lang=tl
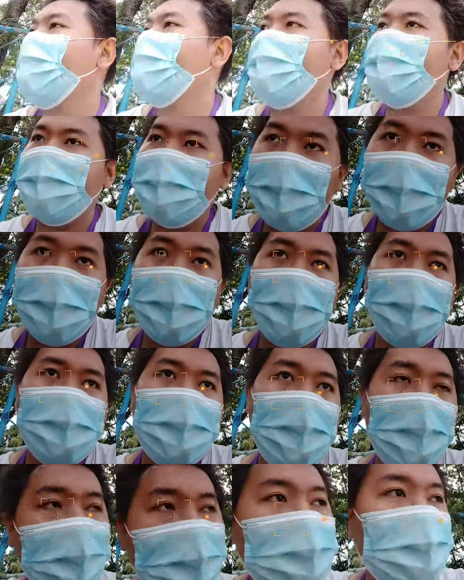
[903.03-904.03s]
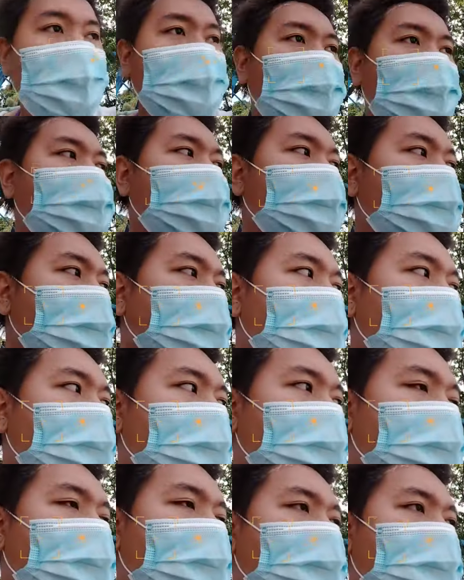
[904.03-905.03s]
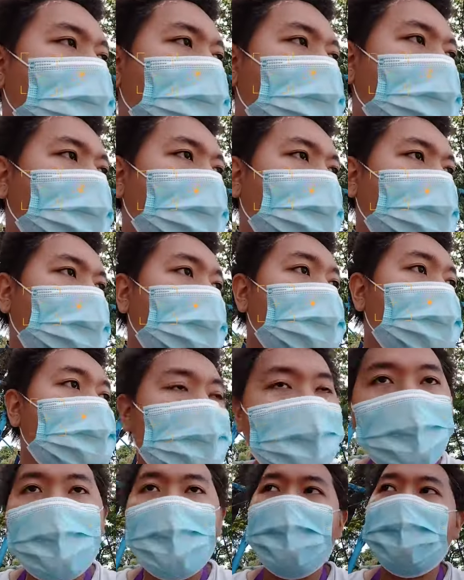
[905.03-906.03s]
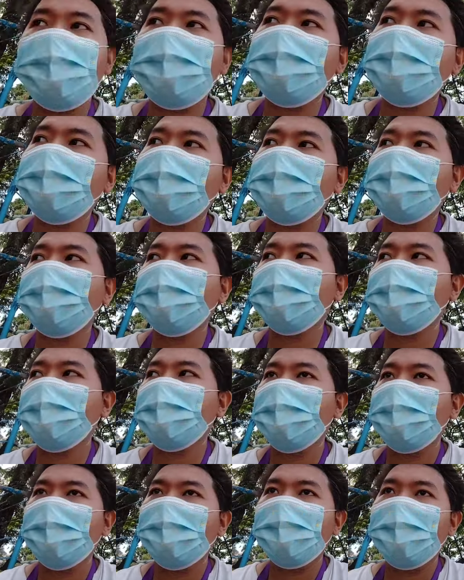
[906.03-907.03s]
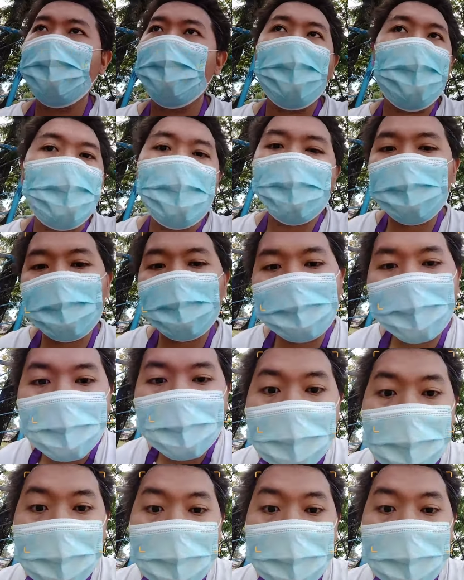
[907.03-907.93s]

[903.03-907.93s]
kay ako og si Chris lahi ra gud kayo imong